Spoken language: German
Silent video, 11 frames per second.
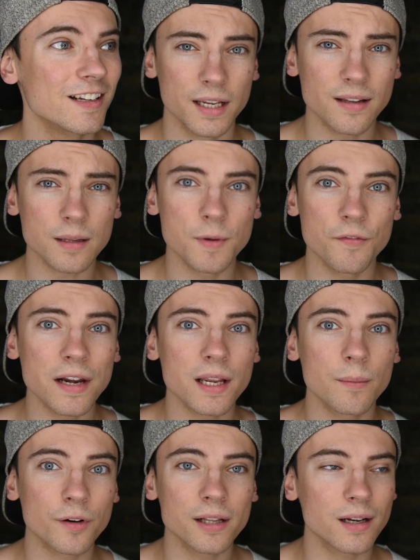Ich dachte mir, wenn ich
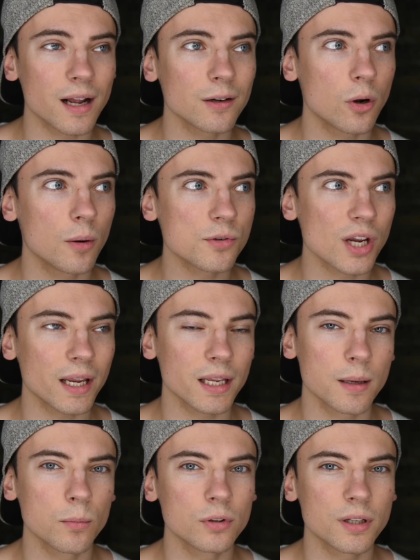am Freitag ankomme, checke
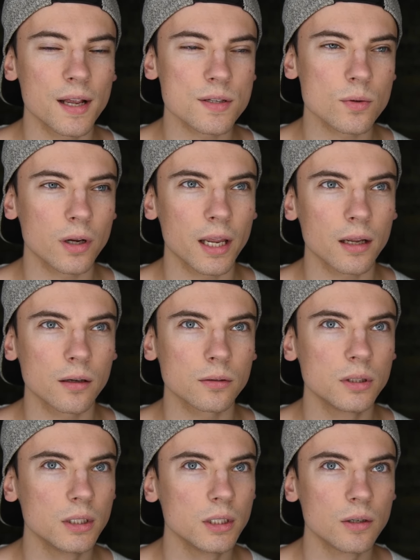ich im Hotel so
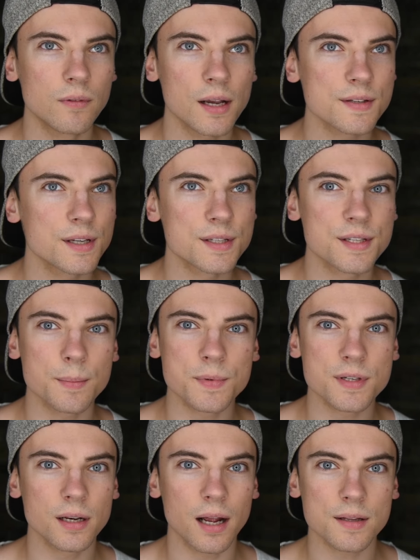gegen, weiß nicht,
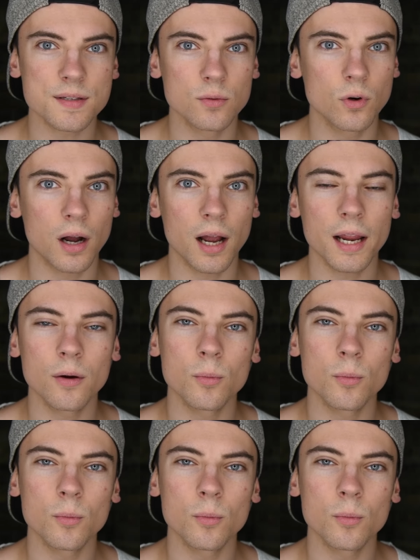17, 18 Uhr ein.